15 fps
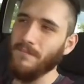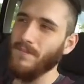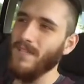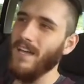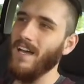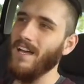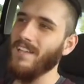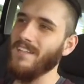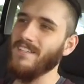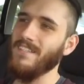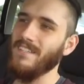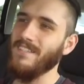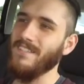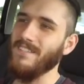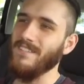pessoal,
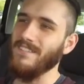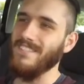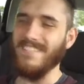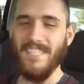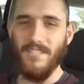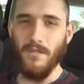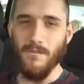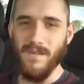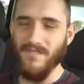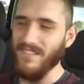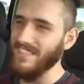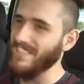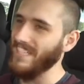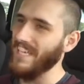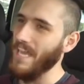eh, sejam
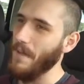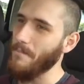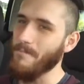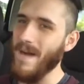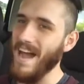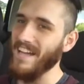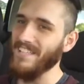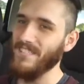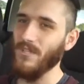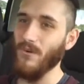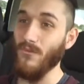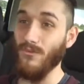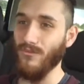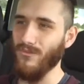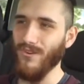bem-vindos aqui a mais
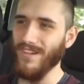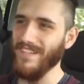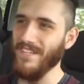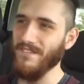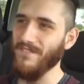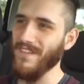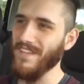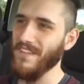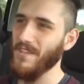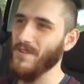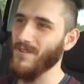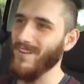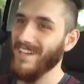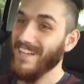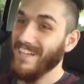um fucking
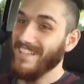vídeo